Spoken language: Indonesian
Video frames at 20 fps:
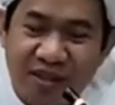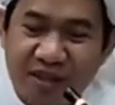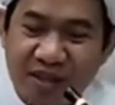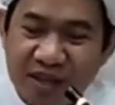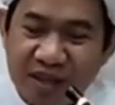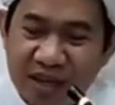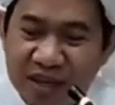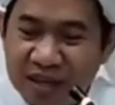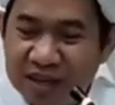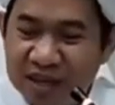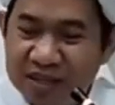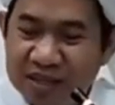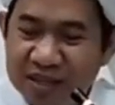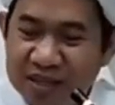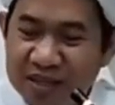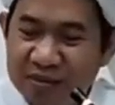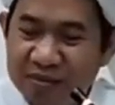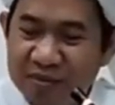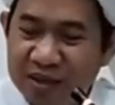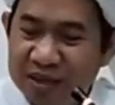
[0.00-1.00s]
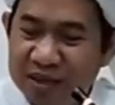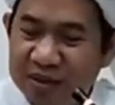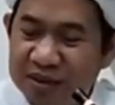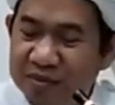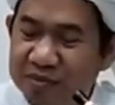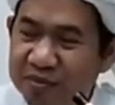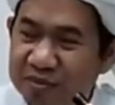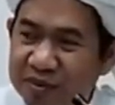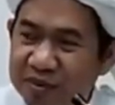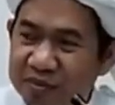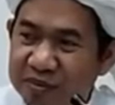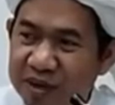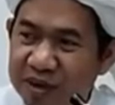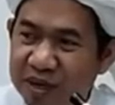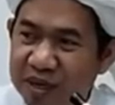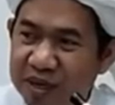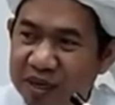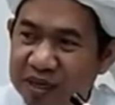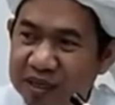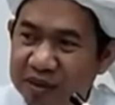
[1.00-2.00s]
Ini yang ringkas kitab ini,
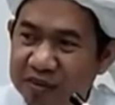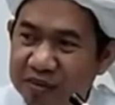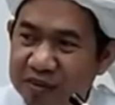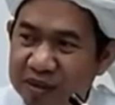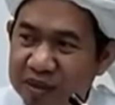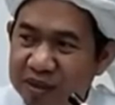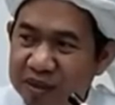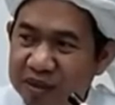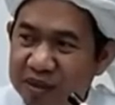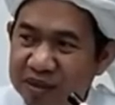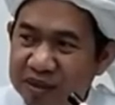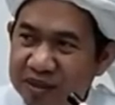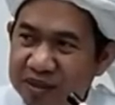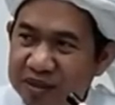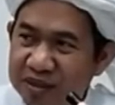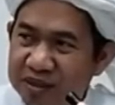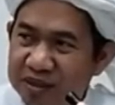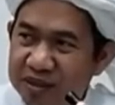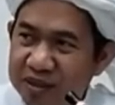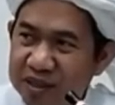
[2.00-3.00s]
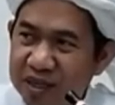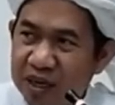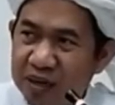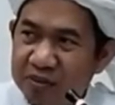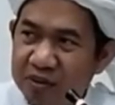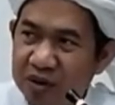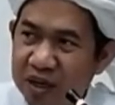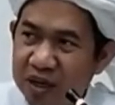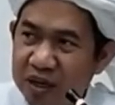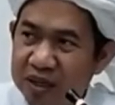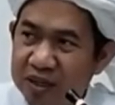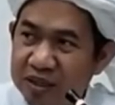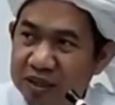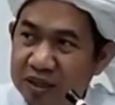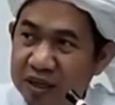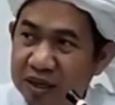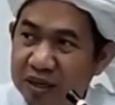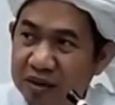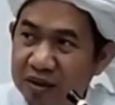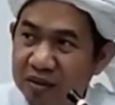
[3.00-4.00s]
pengarang kitab ini. Syekh
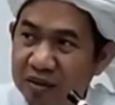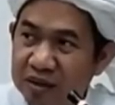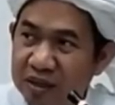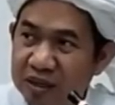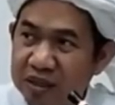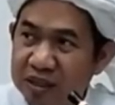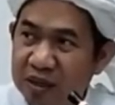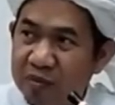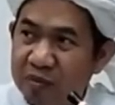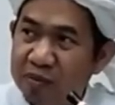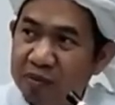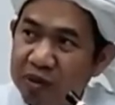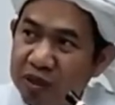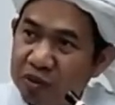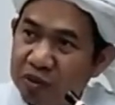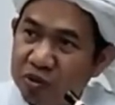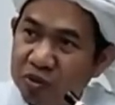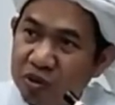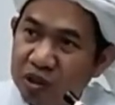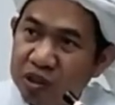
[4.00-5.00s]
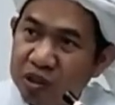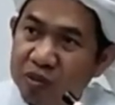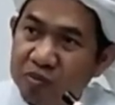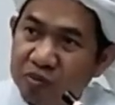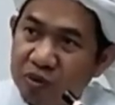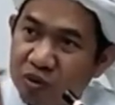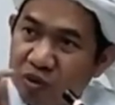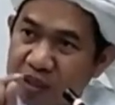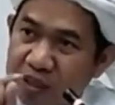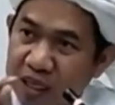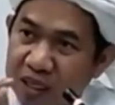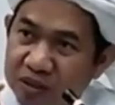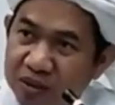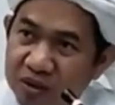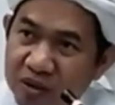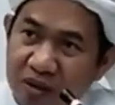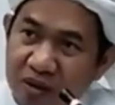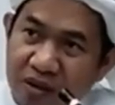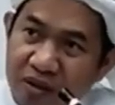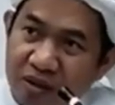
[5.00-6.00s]
Tapi beliau tulis
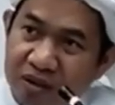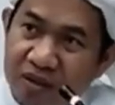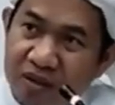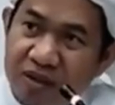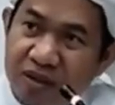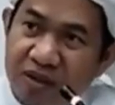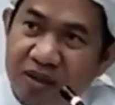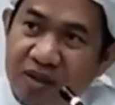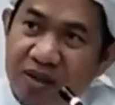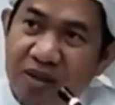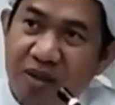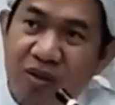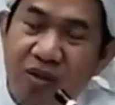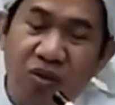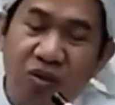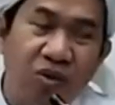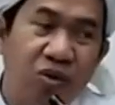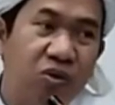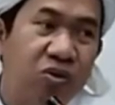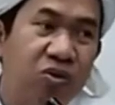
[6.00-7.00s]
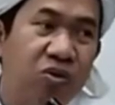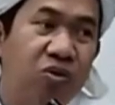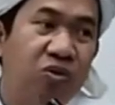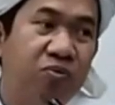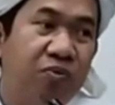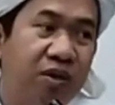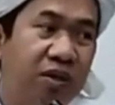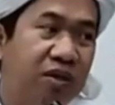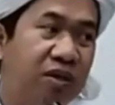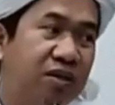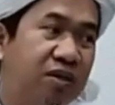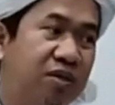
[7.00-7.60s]
Mukhtasar Qurtubi.